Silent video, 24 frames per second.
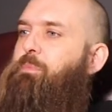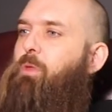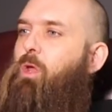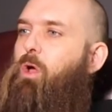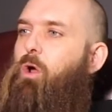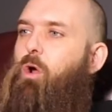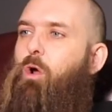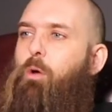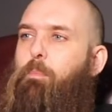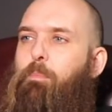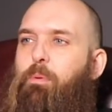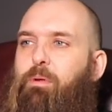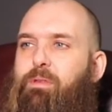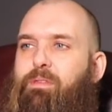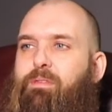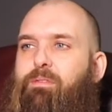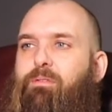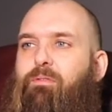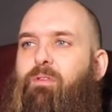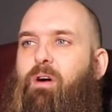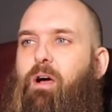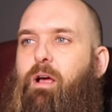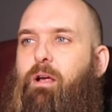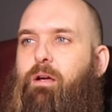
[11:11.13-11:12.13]
un petit
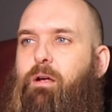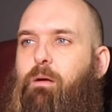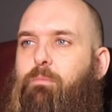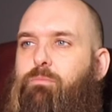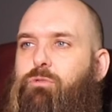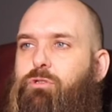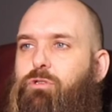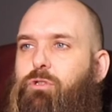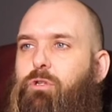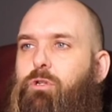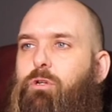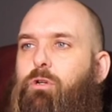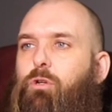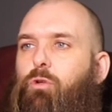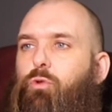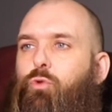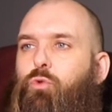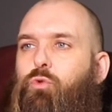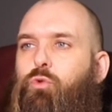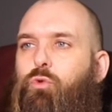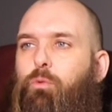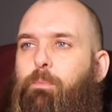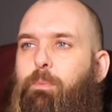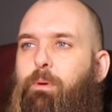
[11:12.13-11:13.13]
verre comme ça,
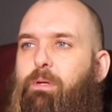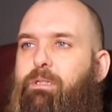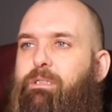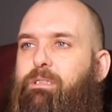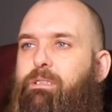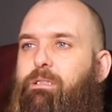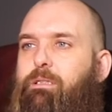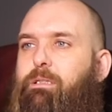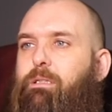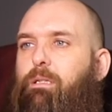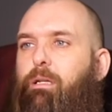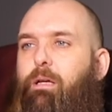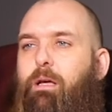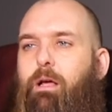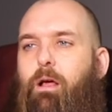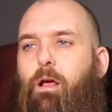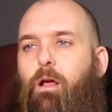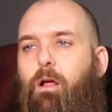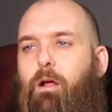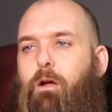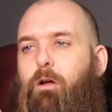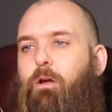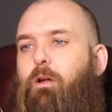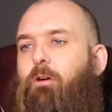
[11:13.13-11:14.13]
tout petit,
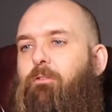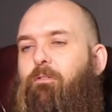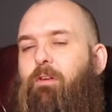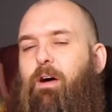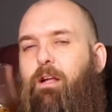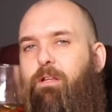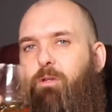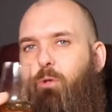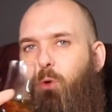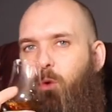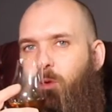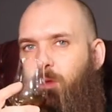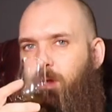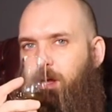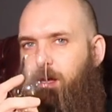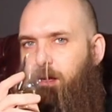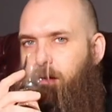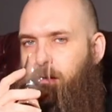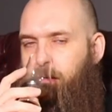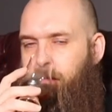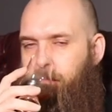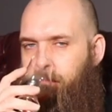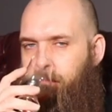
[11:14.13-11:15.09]
le faire tourner,